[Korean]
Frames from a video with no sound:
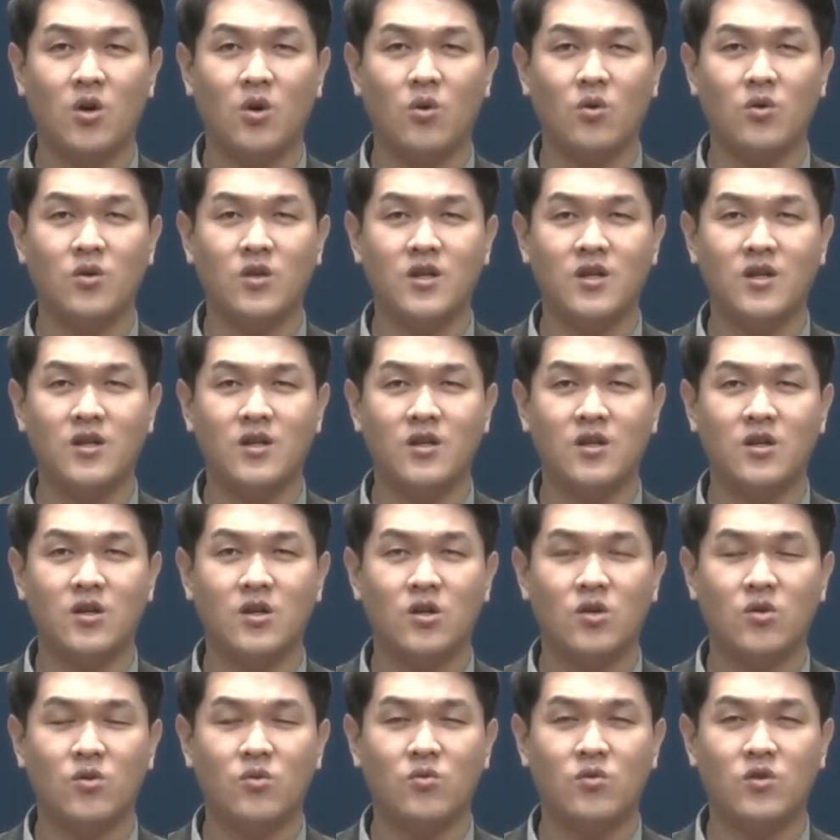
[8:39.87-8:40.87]

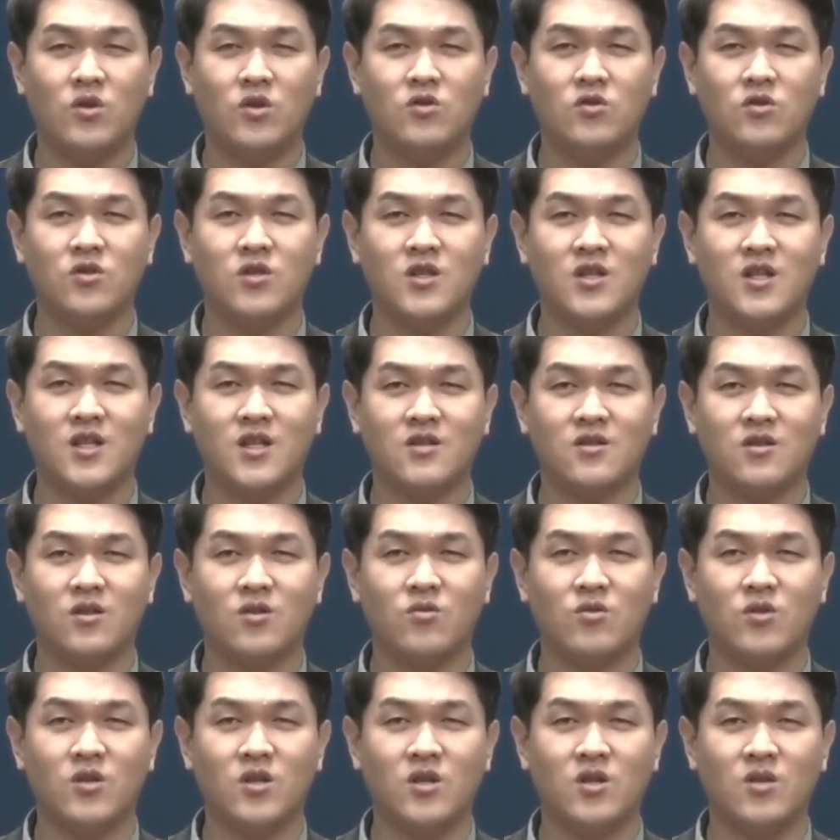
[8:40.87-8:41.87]
오늘 우리 주님께서
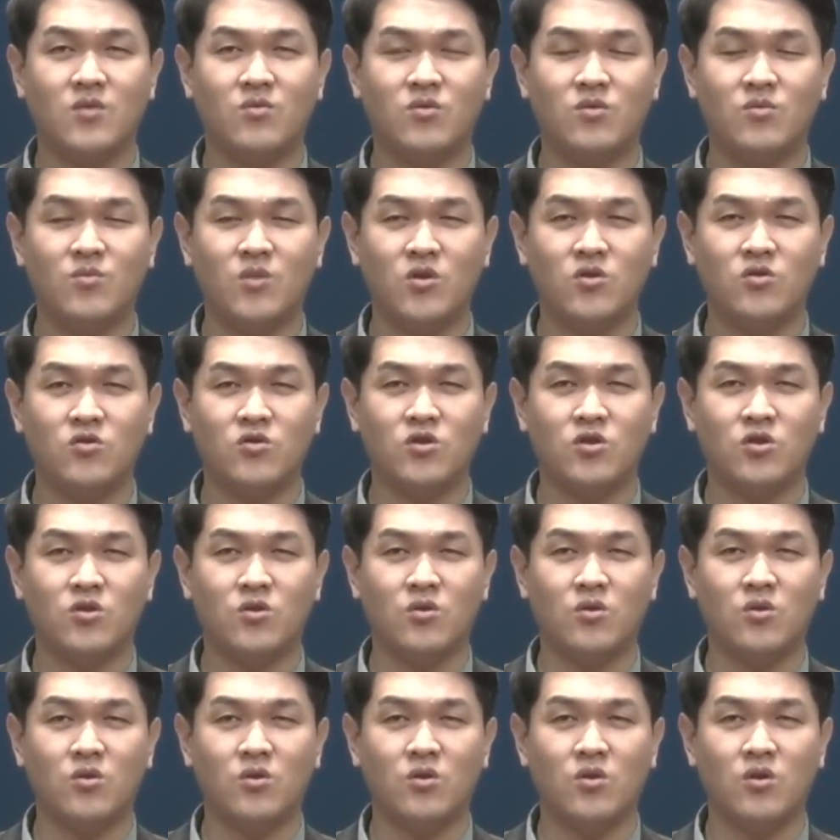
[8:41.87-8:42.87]
우리를
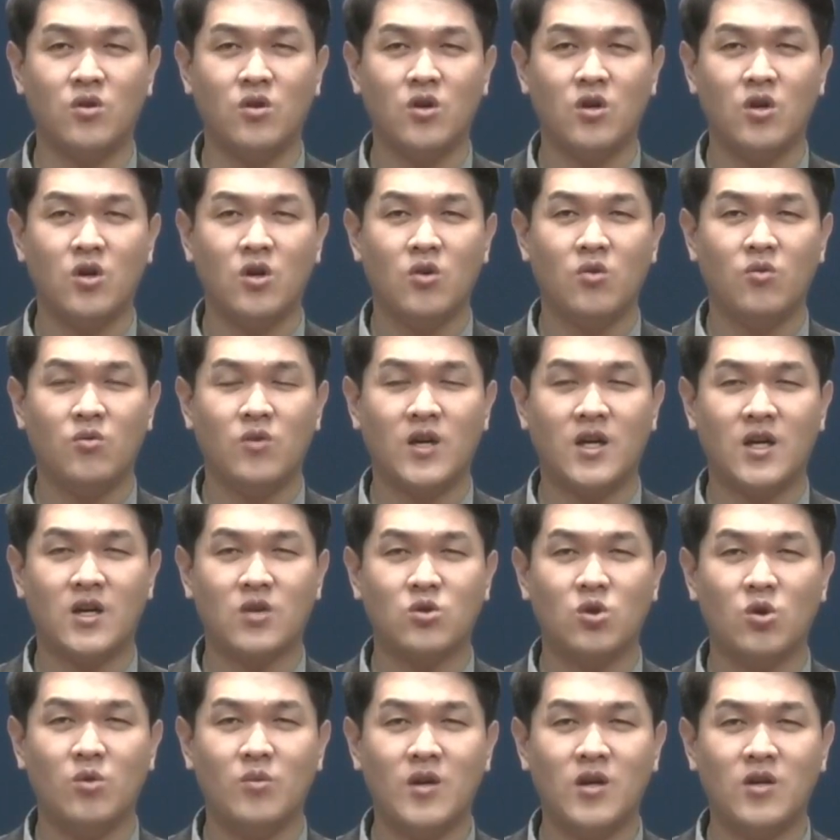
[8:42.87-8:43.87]
품어주시고 우리에게
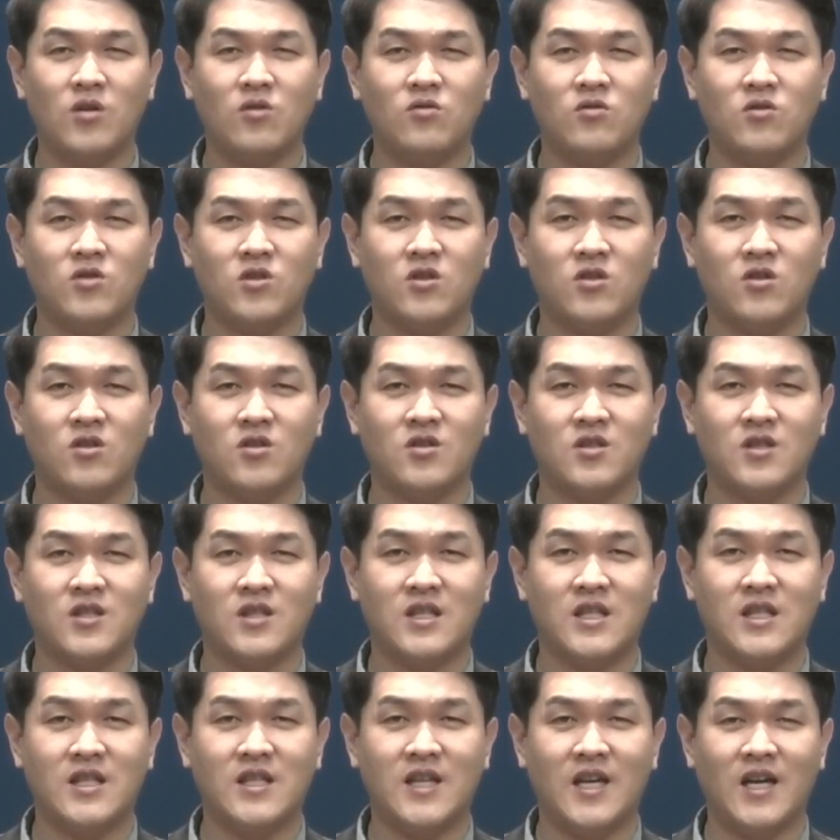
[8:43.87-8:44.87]
소망을 주시는
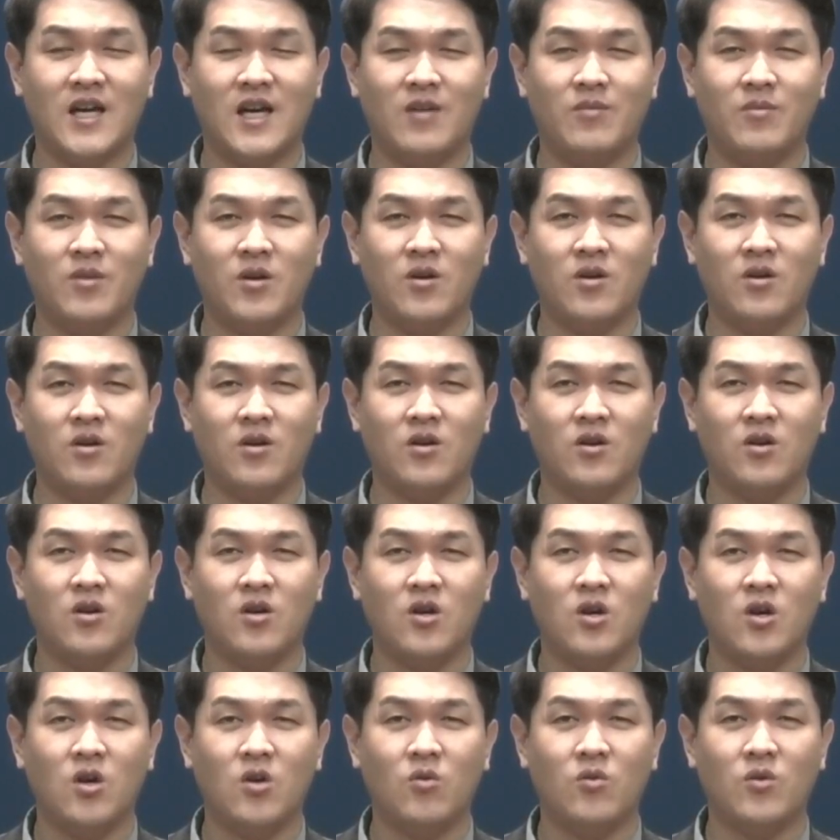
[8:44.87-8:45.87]
것을 기대하며
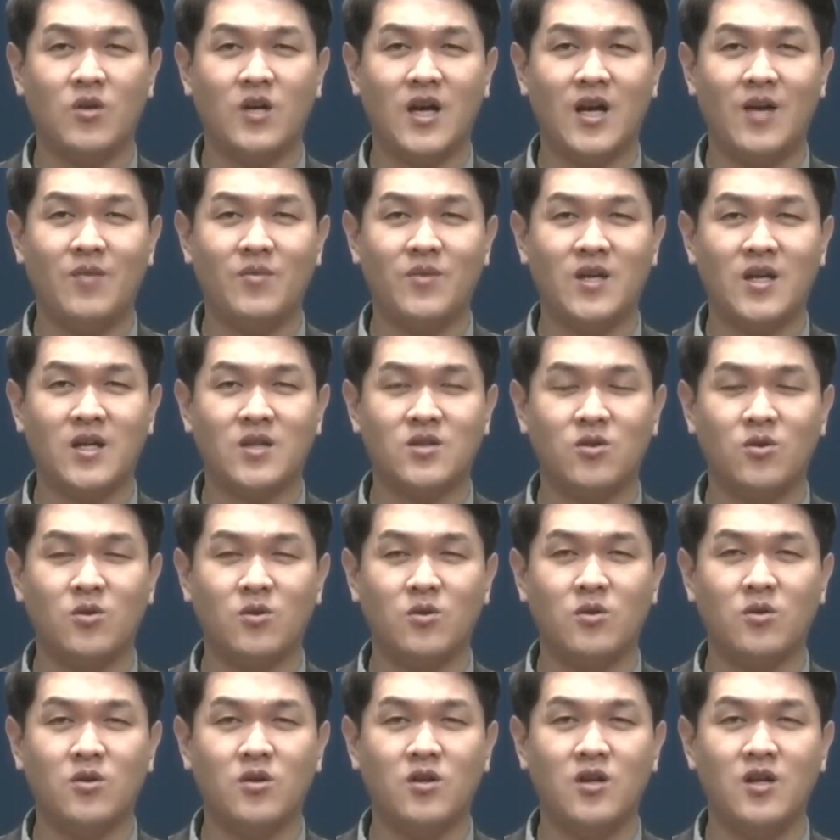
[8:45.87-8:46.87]
우리 함께
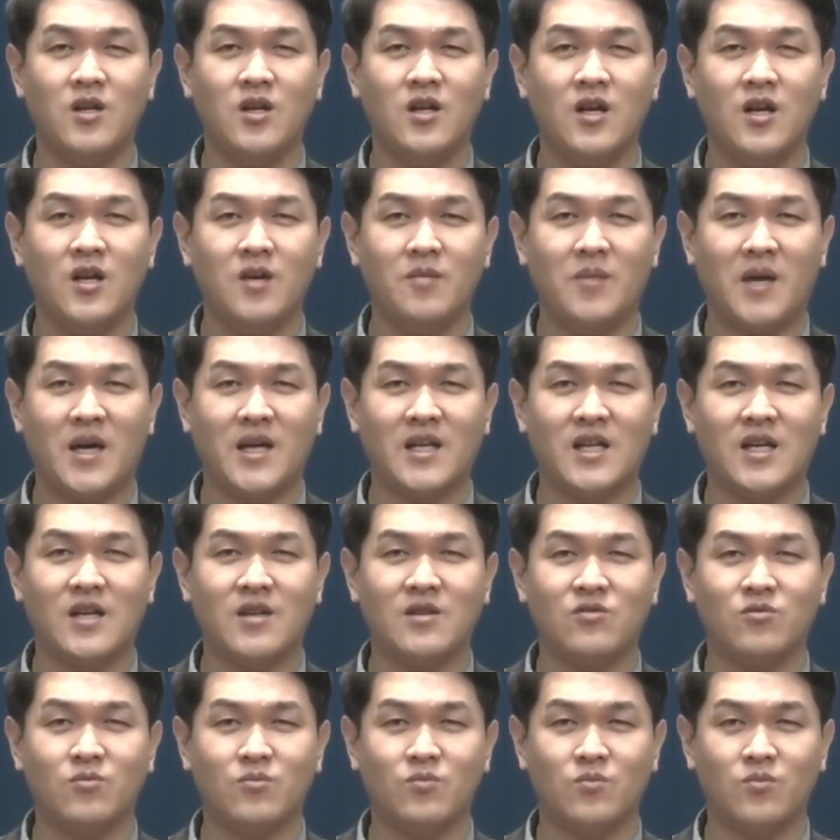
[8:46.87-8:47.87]
서로를
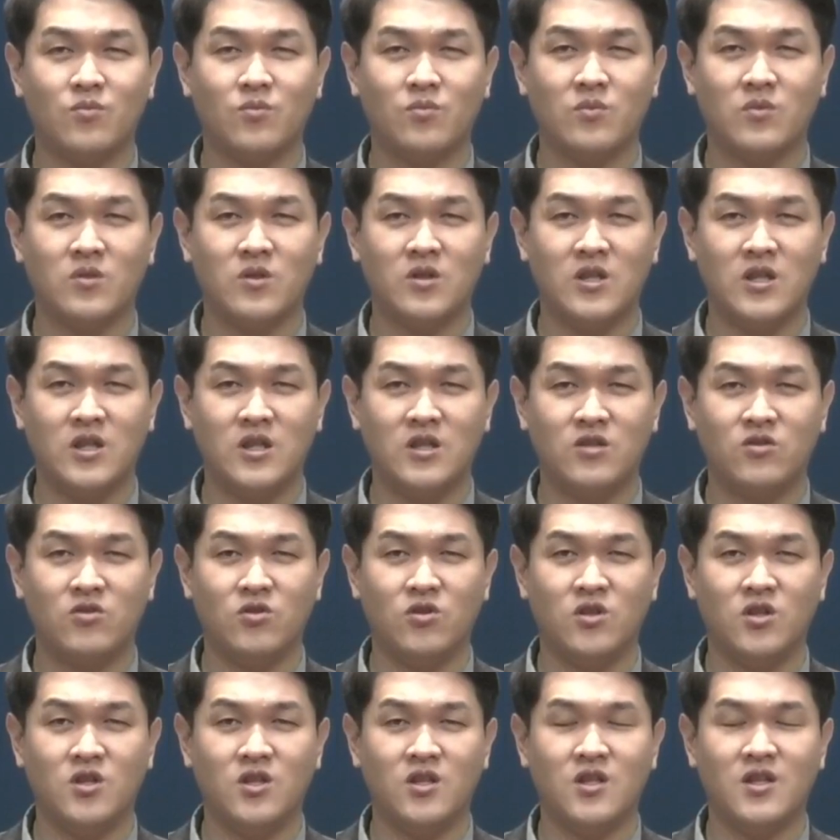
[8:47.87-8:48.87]
받아준 드릴
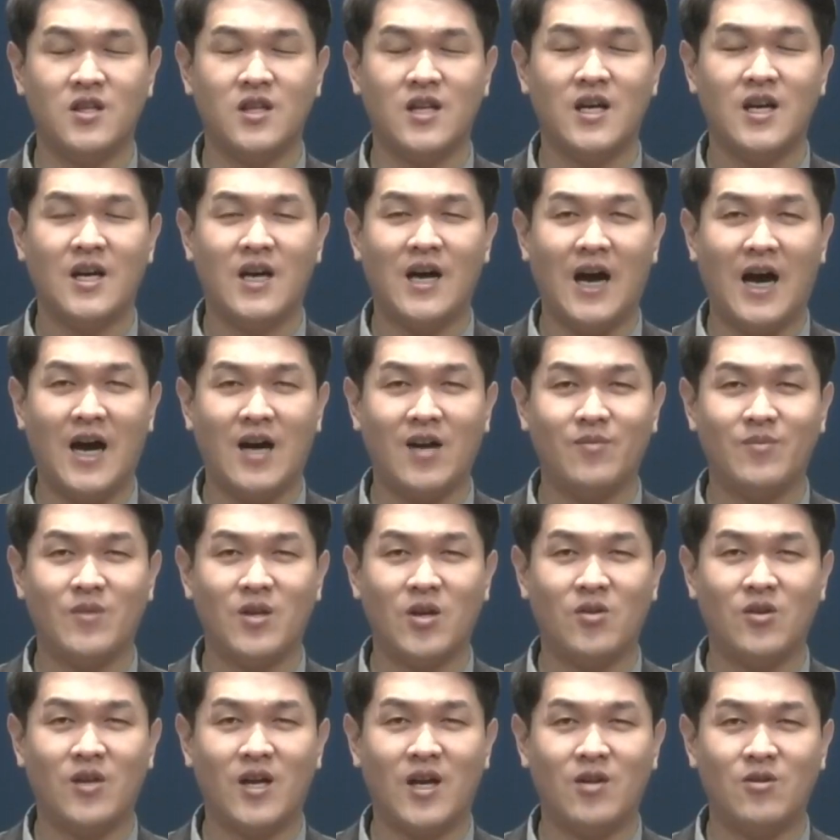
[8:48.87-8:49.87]
수 있는
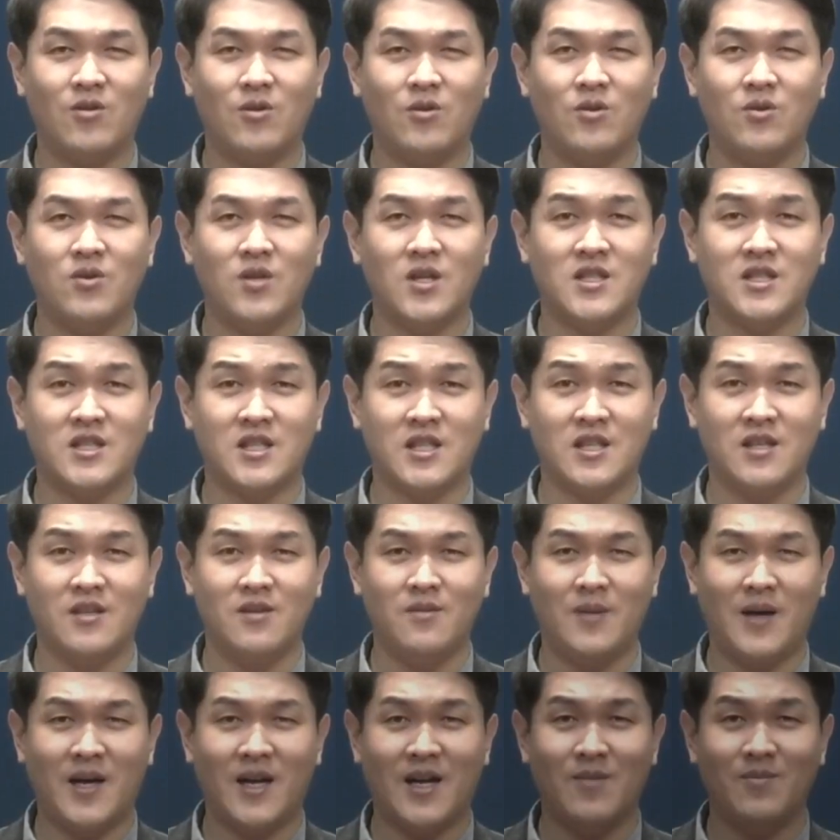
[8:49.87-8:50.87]
아름다운 하루
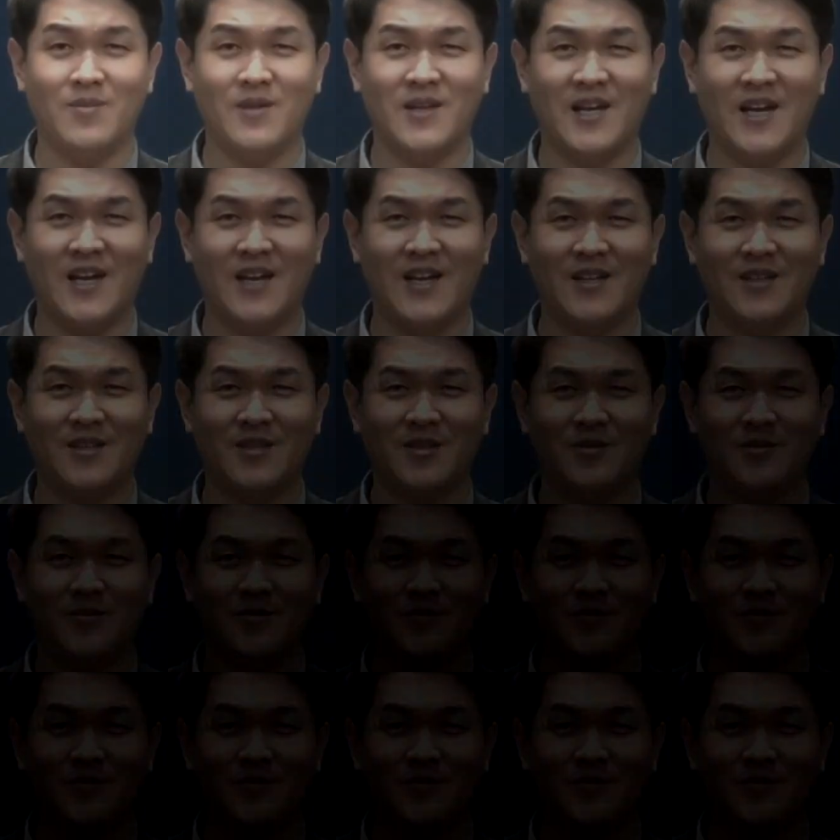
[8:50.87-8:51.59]
되시길 바랍니다.